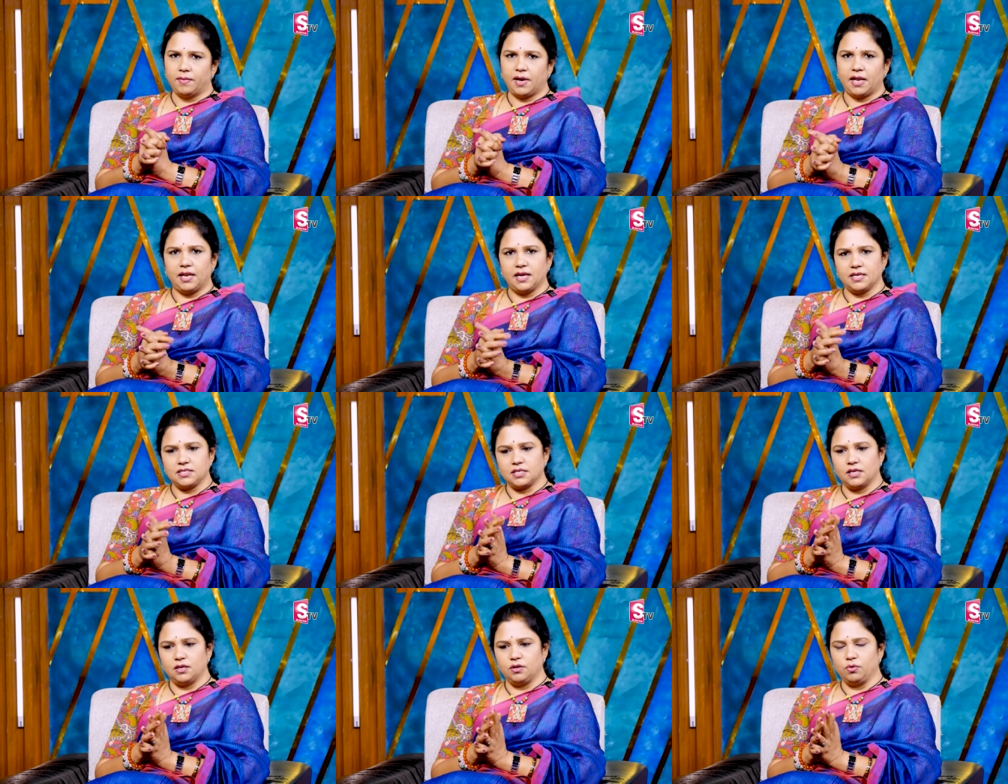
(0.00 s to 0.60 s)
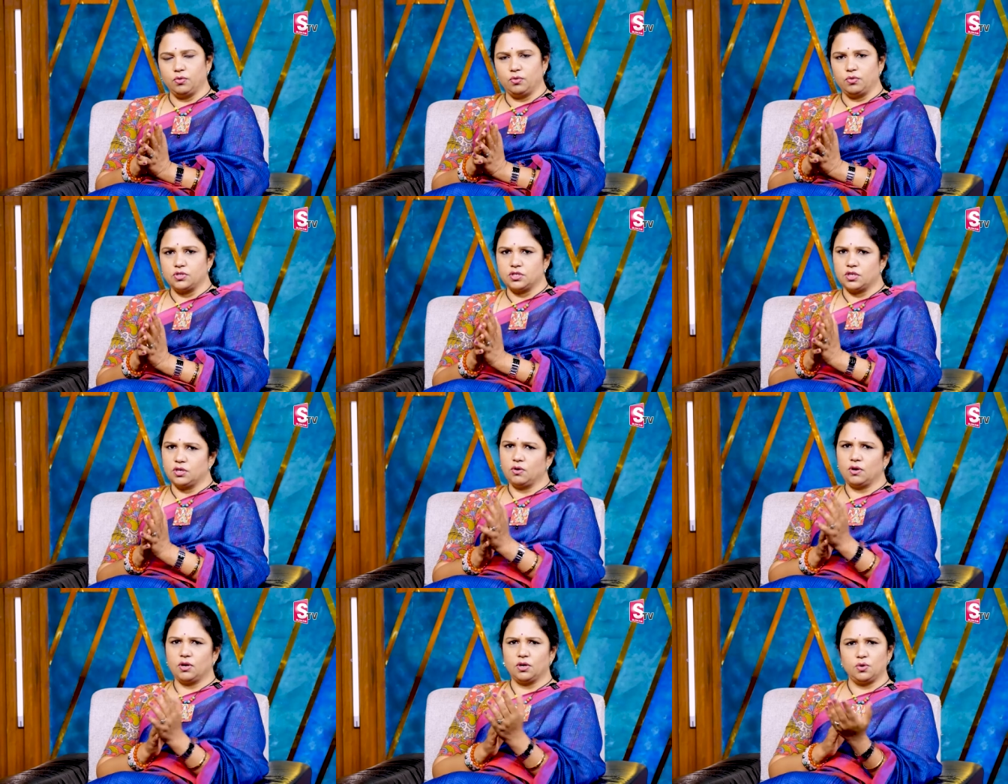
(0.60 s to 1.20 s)
మలాసంలో
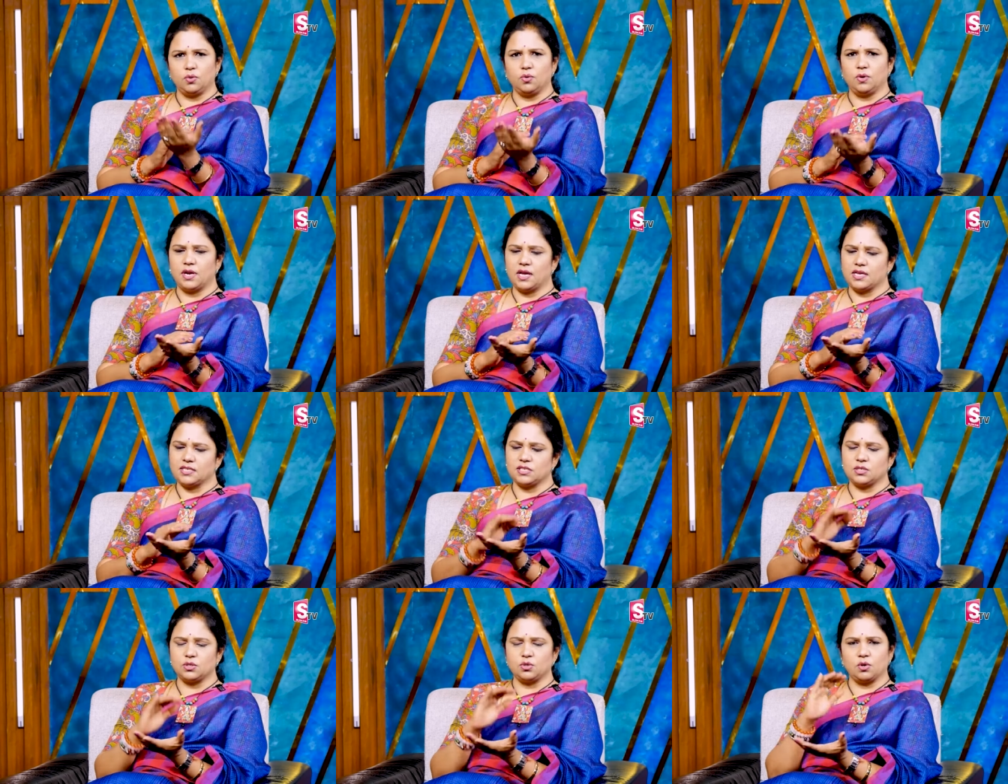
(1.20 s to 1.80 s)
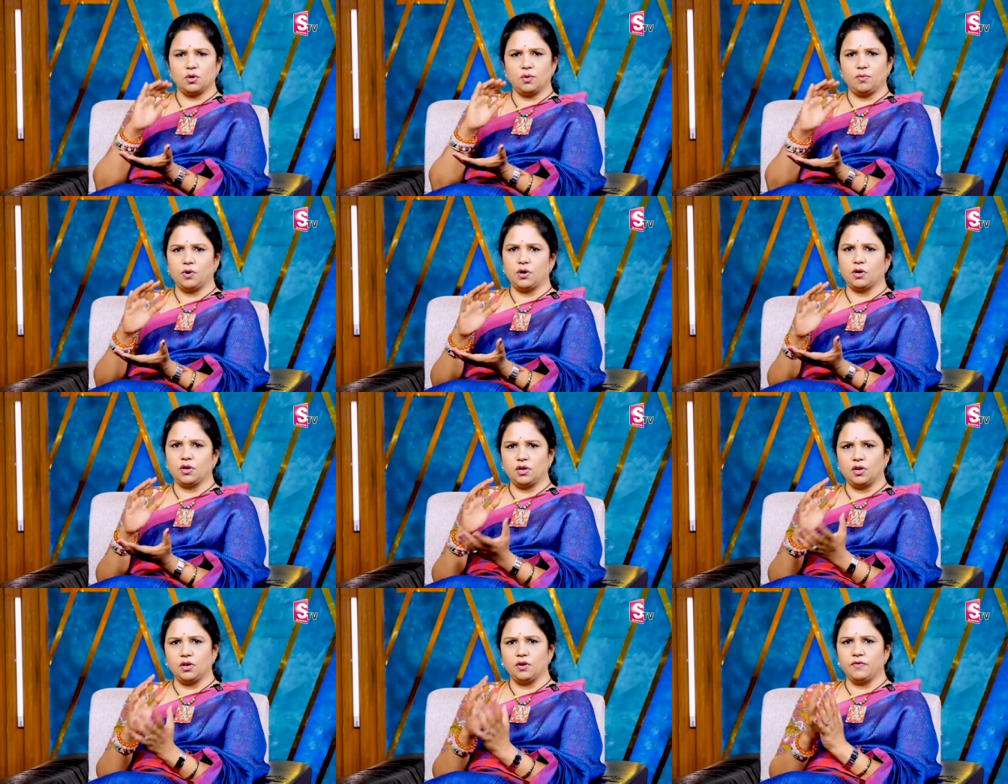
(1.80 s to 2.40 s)
కూర్చొని ఒక టూ గ్లాసెస్ ఒక
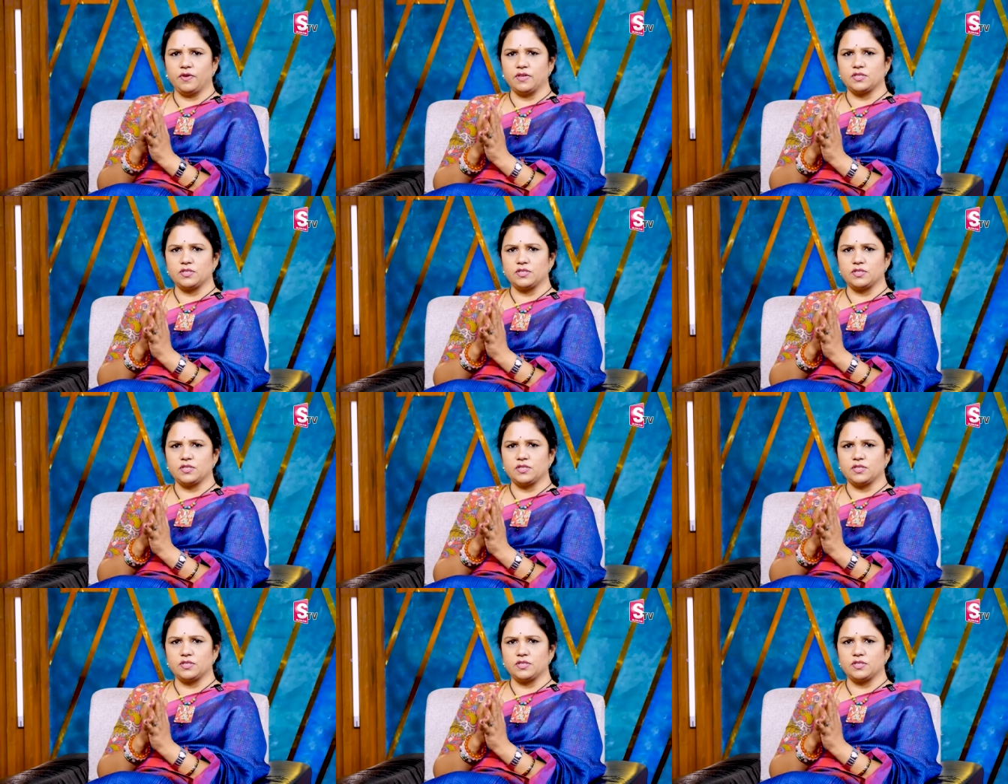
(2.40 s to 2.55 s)
బాటిల్లో